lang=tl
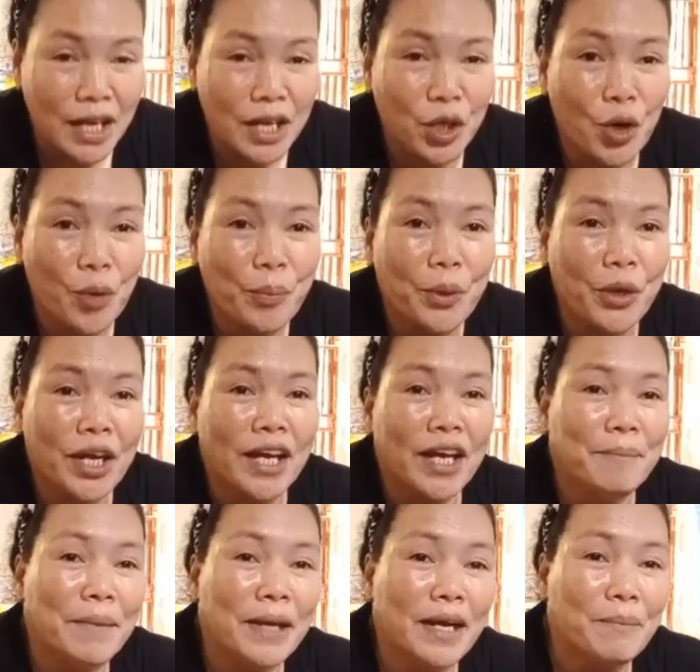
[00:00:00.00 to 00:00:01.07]
Yung
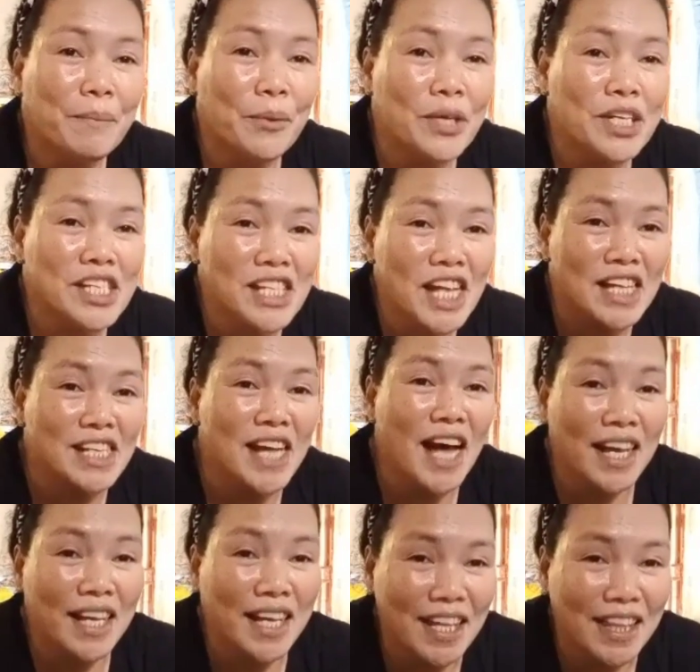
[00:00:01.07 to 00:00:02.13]
forever po is
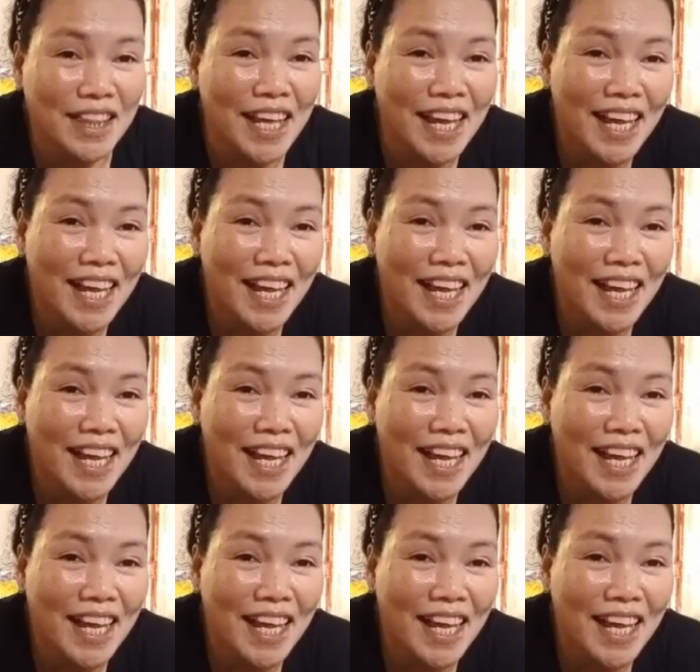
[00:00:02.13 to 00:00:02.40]
nasa akin.